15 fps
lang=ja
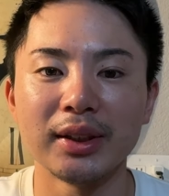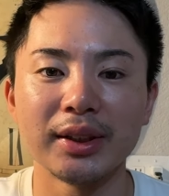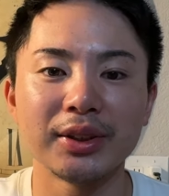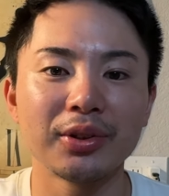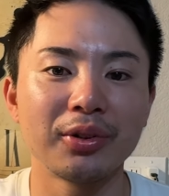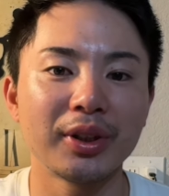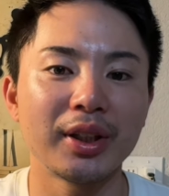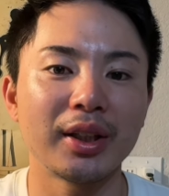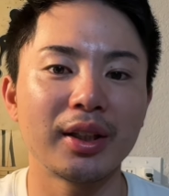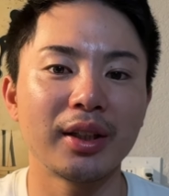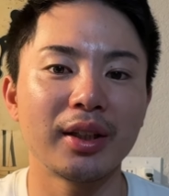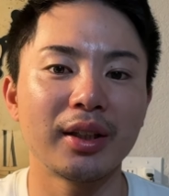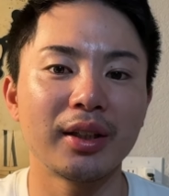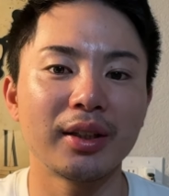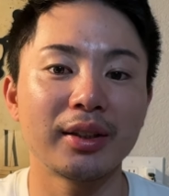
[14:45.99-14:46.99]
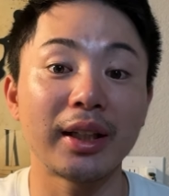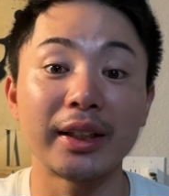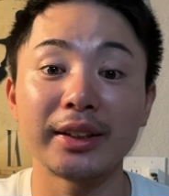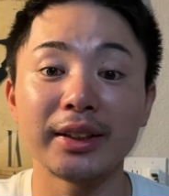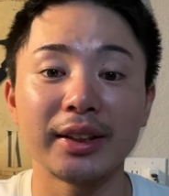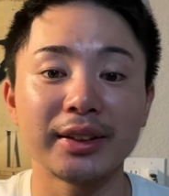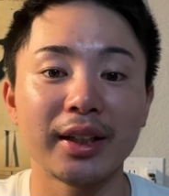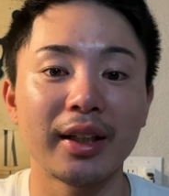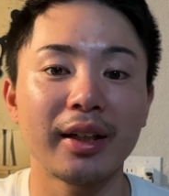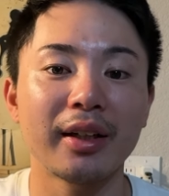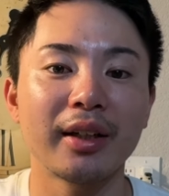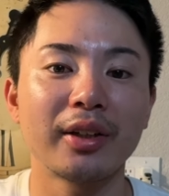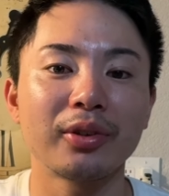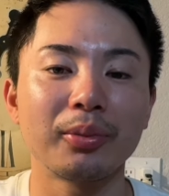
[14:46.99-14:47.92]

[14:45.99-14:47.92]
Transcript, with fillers: 非常に、えー、大事なんじゃないかな